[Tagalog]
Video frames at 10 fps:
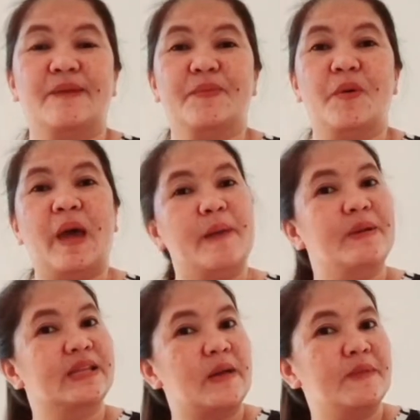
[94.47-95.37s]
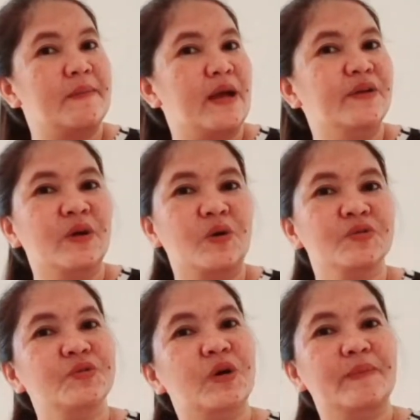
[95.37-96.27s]
para po every time na meron
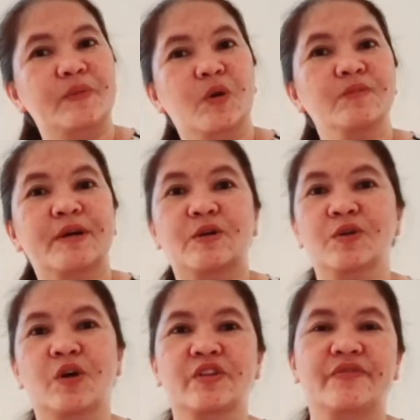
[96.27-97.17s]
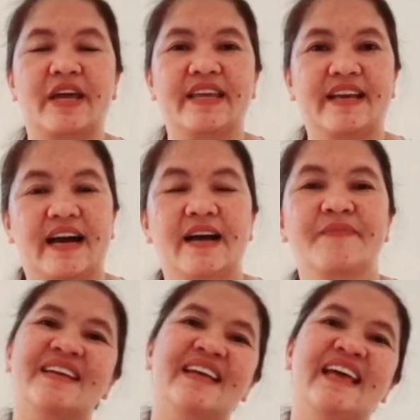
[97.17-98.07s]
akong new upload, notify
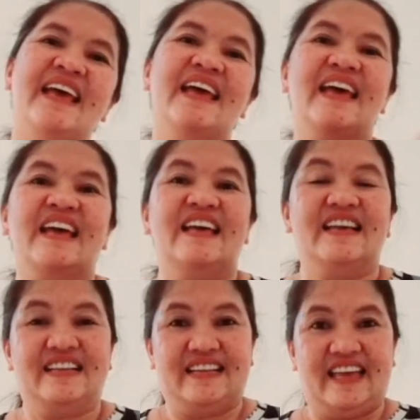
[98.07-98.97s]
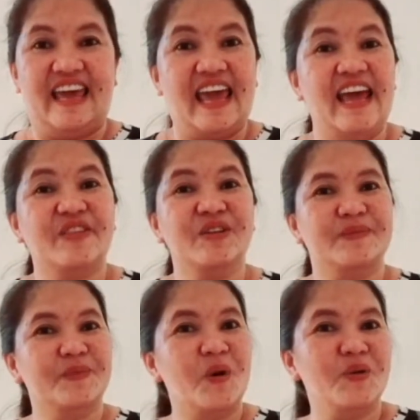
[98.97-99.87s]
ka.
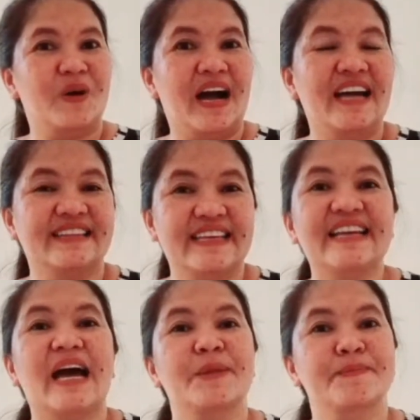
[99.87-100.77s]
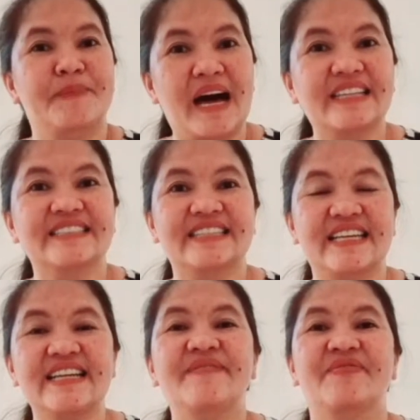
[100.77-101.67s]
Ito na po yung ating
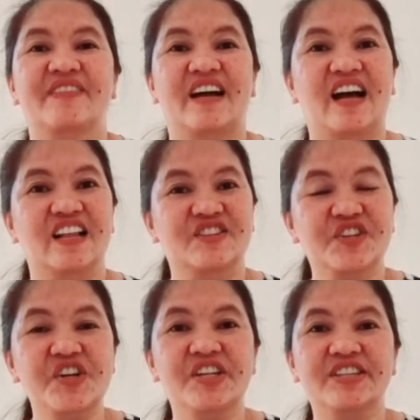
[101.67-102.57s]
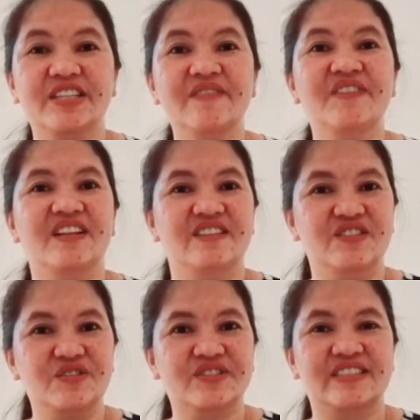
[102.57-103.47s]
unboxing ng alternative
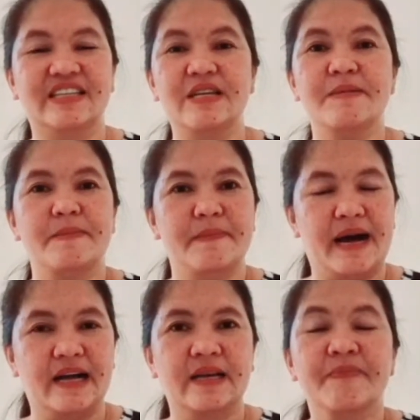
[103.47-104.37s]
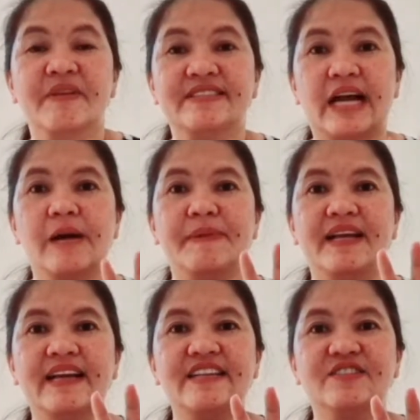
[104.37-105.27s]
luxury bag. Siya nga
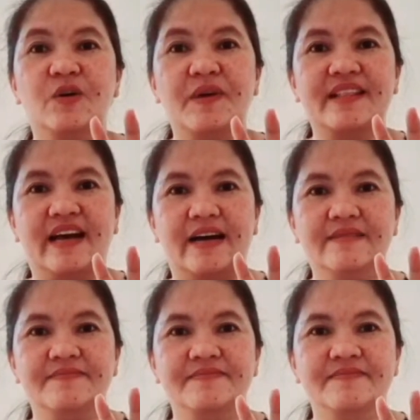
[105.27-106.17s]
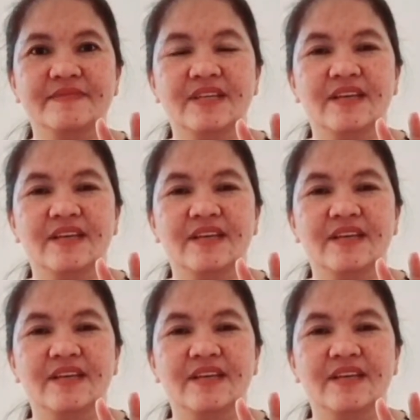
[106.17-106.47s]
pala guys, no wait lang.